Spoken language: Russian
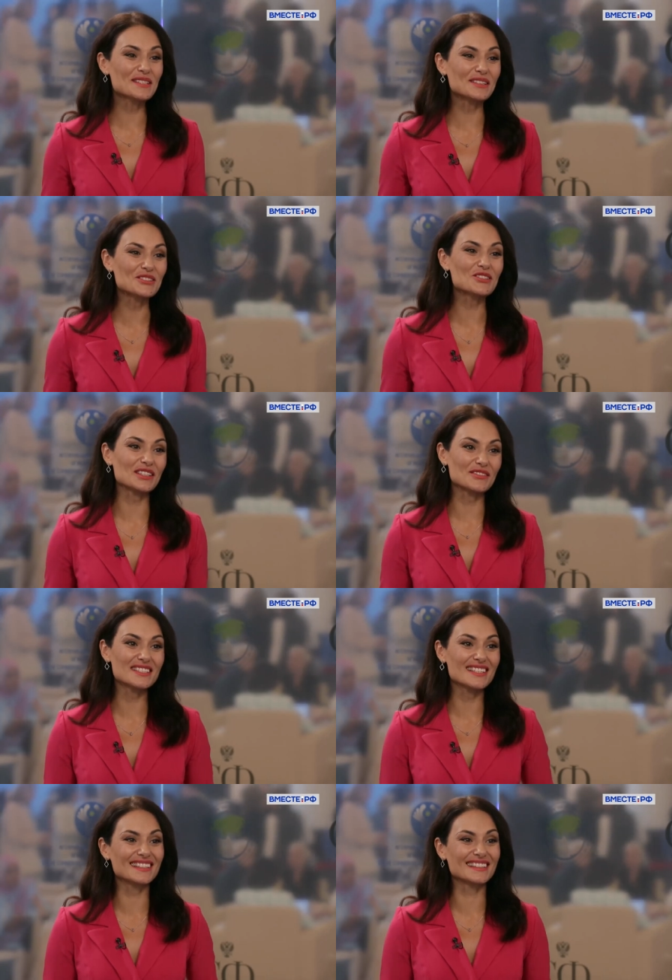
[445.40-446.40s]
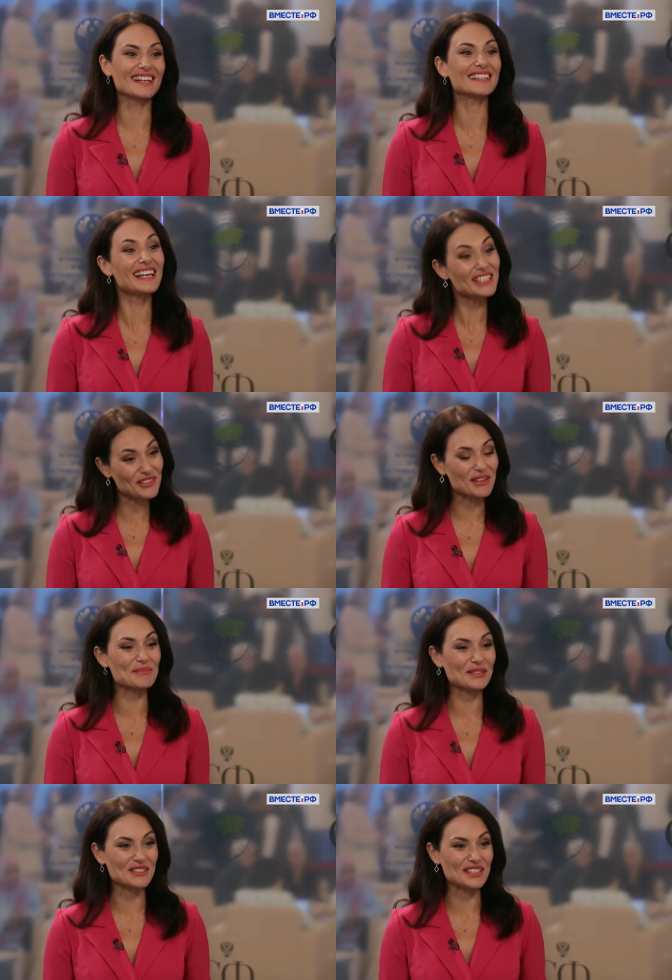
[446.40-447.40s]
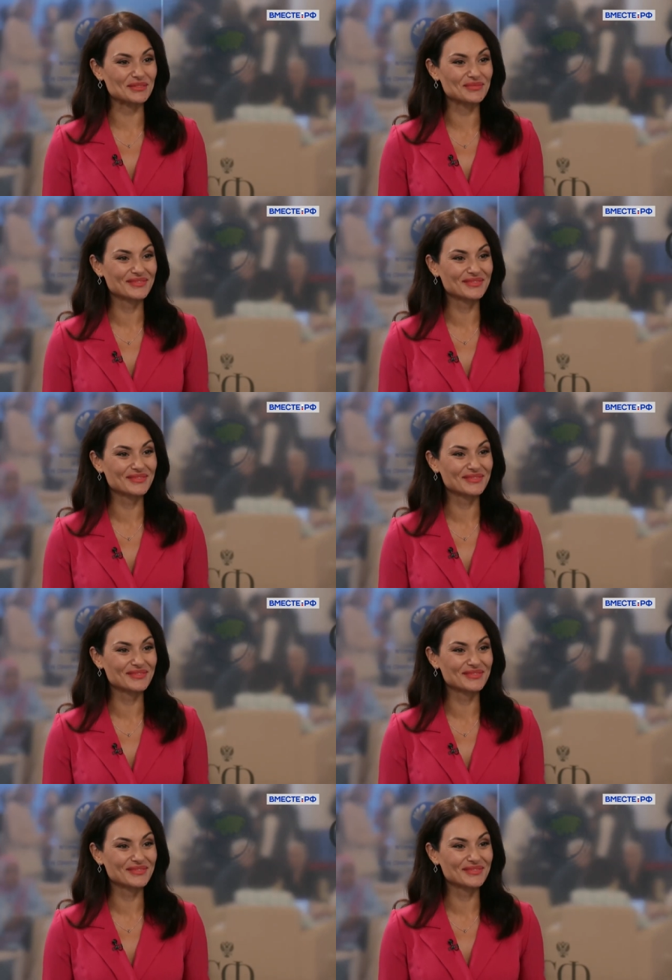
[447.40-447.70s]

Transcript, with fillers: за то, что ответили на наши вопросы. Спасибо